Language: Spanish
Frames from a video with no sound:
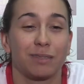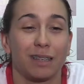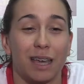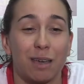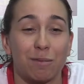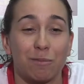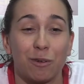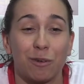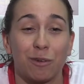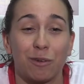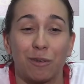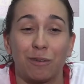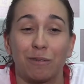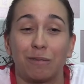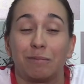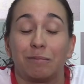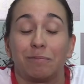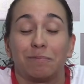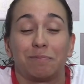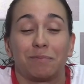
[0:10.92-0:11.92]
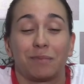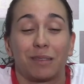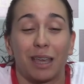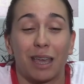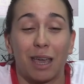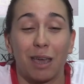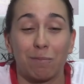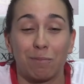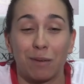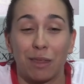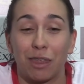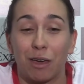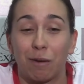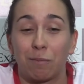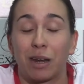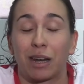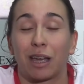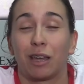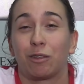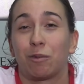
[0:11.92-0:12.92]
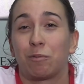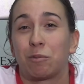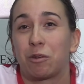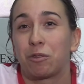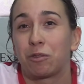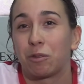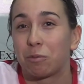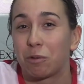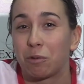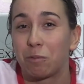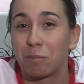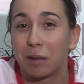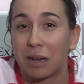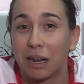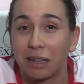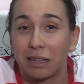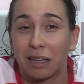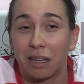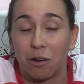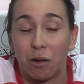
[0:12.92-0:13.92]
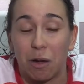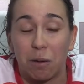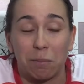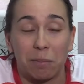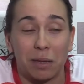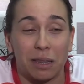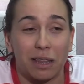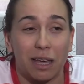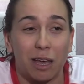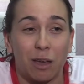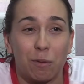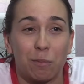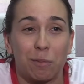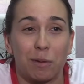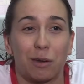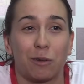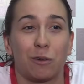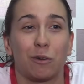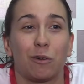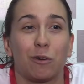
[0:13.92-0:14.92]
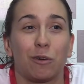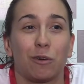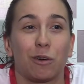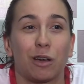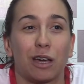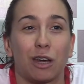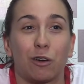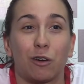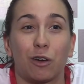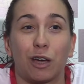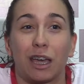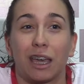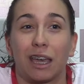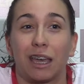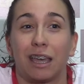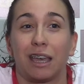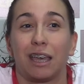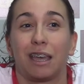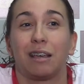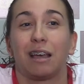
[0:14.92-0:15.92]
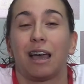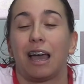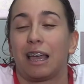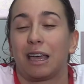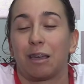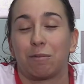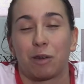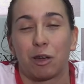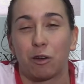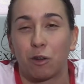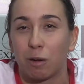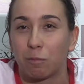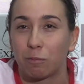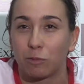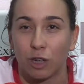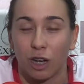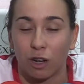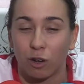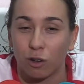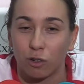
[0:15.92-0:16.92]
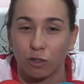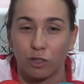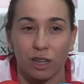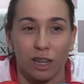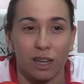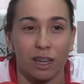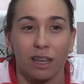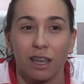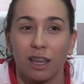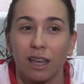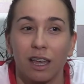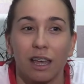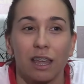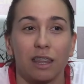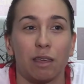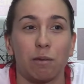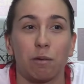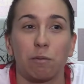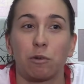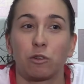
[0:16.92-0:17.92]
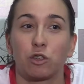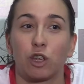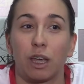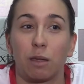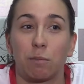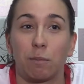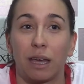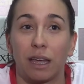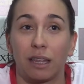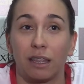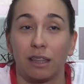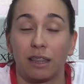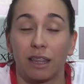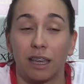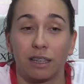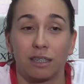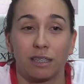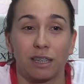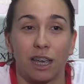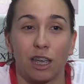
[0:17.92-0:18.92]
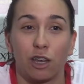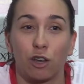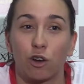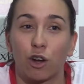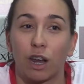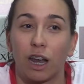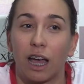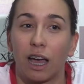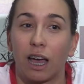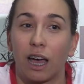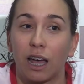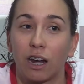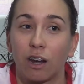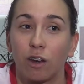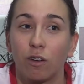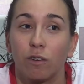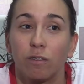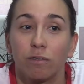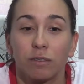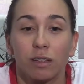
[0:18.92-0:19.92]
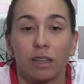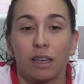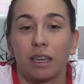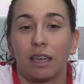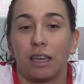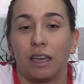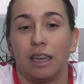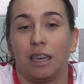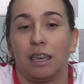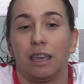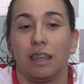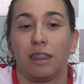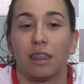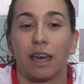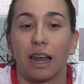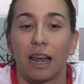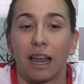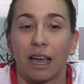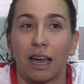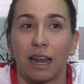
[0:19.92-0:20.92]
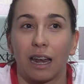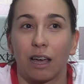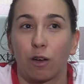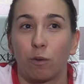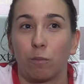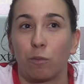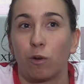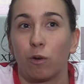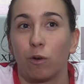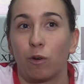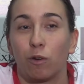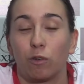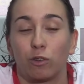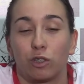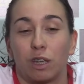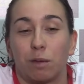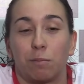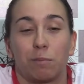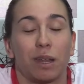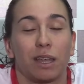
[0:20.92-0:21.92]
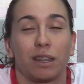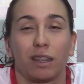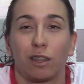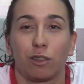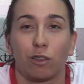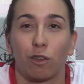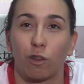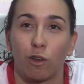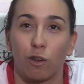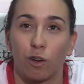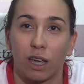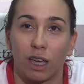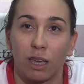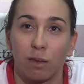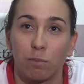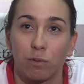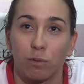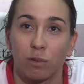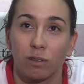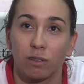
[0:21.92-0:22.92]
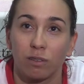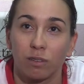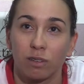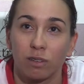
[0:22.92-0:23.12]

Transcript: Hemos empezado marcando pronto por un penalti que nos han pitado, pero creo que hay que mejorar muchas cosas, debemos seguir más intensas y no relajarnos y dar la cara como siempre ante todos los equipos